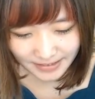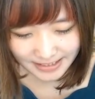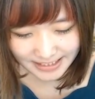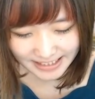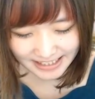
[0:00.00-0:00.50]

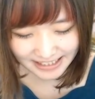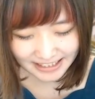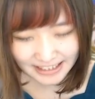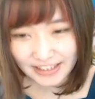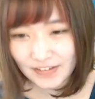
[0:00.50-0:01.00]
新キャラ
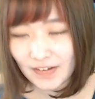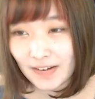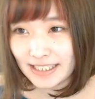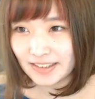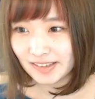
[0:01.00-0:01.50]
出てこ
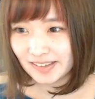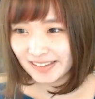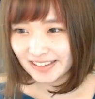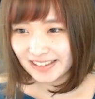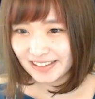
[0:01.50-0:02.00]

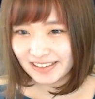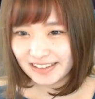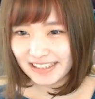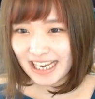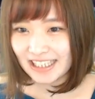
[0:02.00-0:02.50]

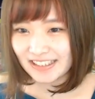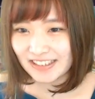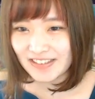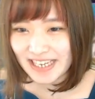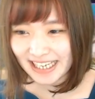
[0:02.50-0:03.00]
い
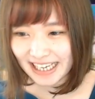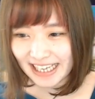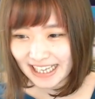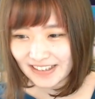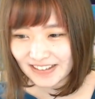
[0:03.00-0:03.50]
ラクションいいか
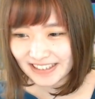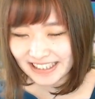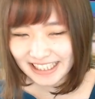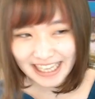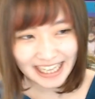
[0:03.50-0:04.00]
ロッキか